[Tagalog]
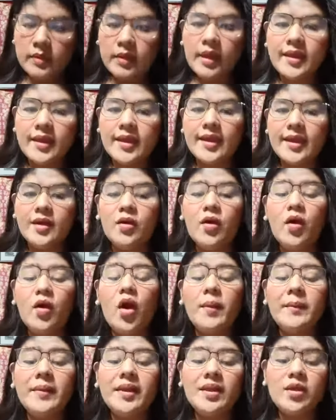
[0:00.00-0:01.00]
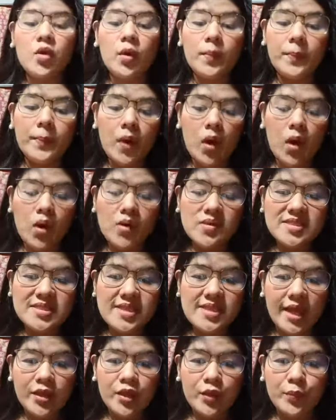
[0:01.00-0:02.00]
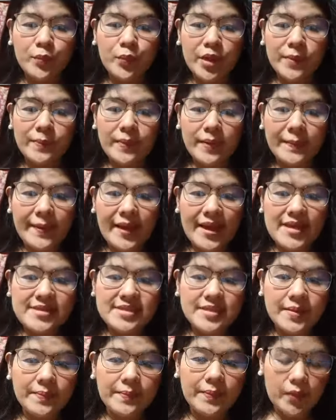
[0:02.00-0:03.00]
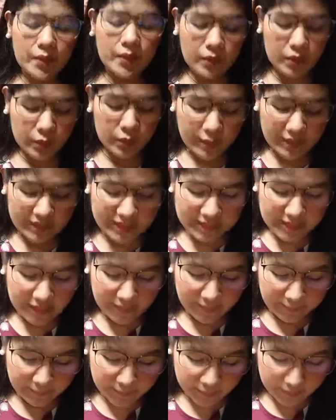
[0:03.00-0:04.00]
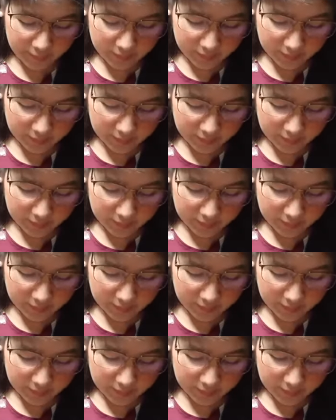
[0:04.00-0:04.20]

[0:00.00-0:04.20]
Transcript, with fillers: Iko-comment ko po kung saan nyo po ipapasa po. Wait lang po.